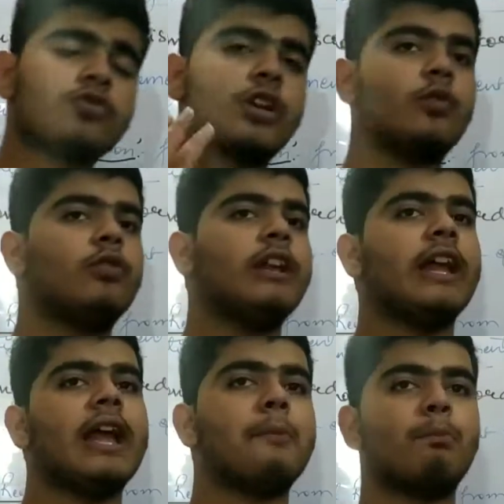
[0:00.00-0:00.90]
जरूरी
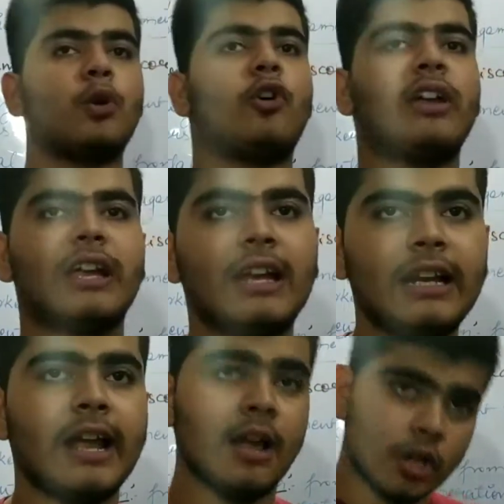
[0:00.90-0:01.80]
है एम्प्लॉय के
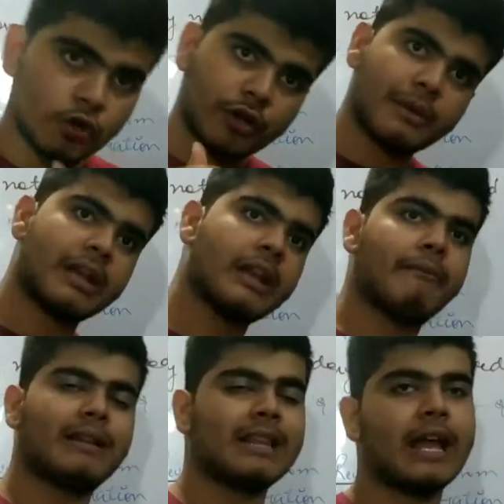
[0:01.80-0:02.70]
लिए क्योंकि मैंने
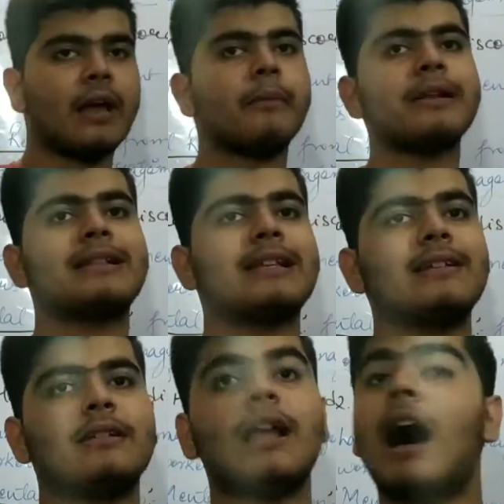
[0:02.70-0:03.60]
बताया अभी
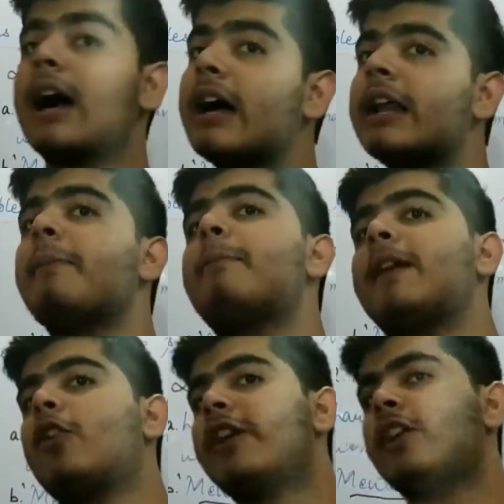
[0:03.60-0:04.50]
अगर
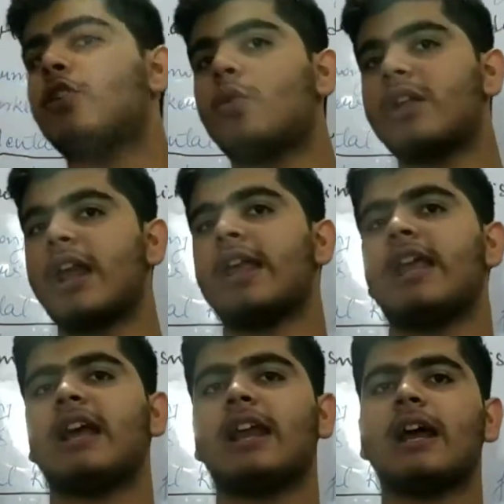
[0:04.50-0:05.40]
एम्प्लॉय ग्रो नहीं
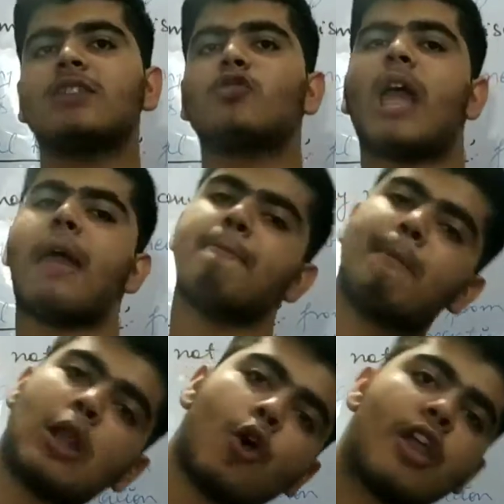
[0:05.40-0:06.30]
करेगा तो
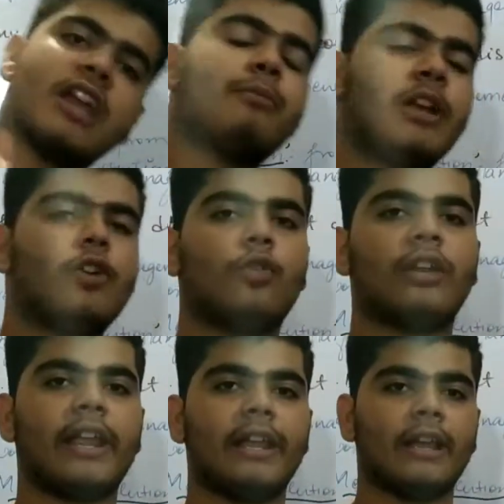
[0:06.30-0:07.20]
एम्प्लॉयर भी ग्रो
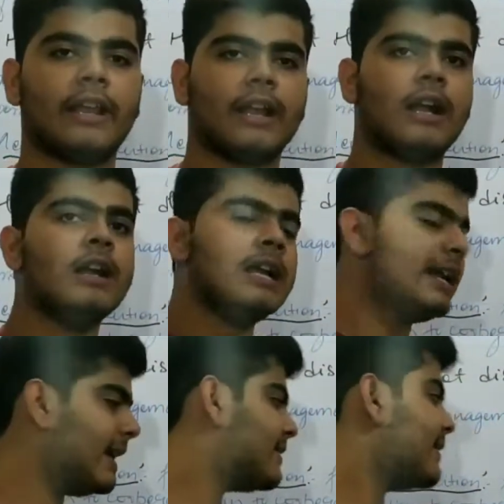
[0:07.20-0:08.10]
नहीं करेगा
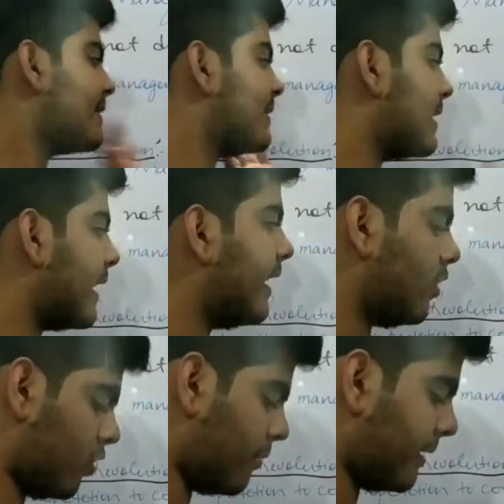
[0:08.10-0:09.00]
इस स्टाइल
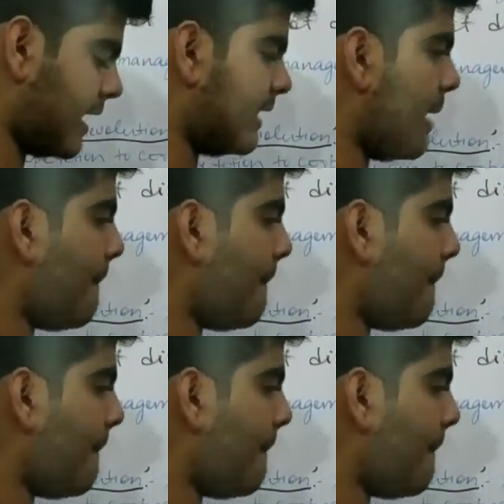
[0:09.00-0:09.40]
को हम कहते हैं